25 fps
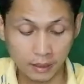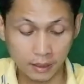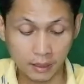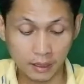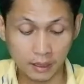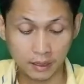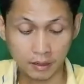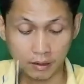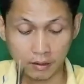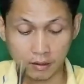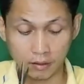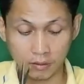
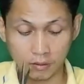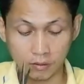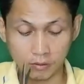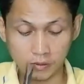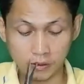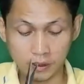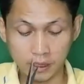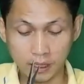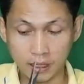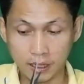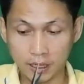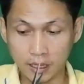แล้วก็ตรง
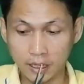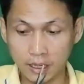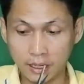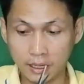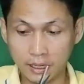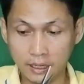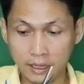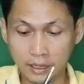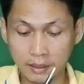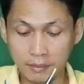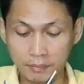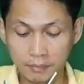เส้นนี้เล
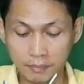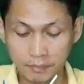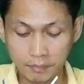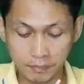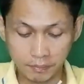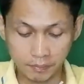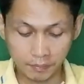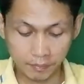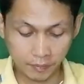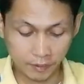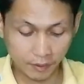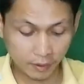ยนะครับ
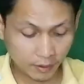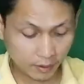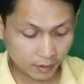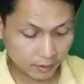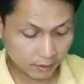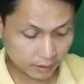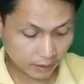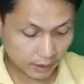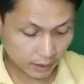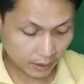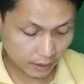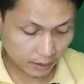
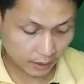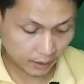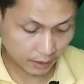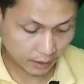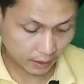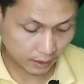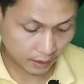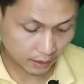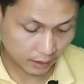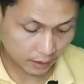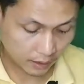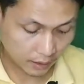เส้น
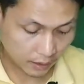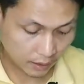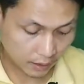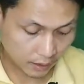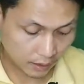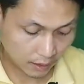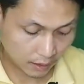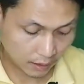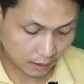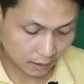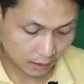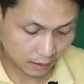ที่
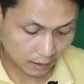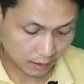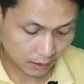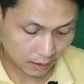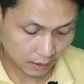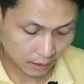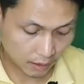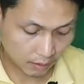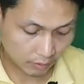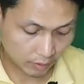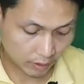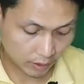
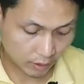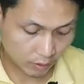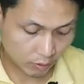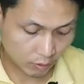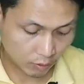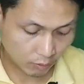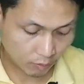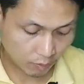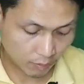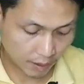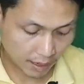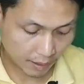เราจะย
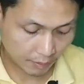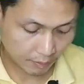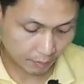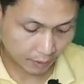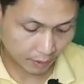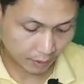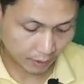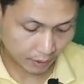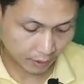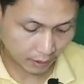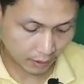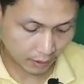กปลายปีก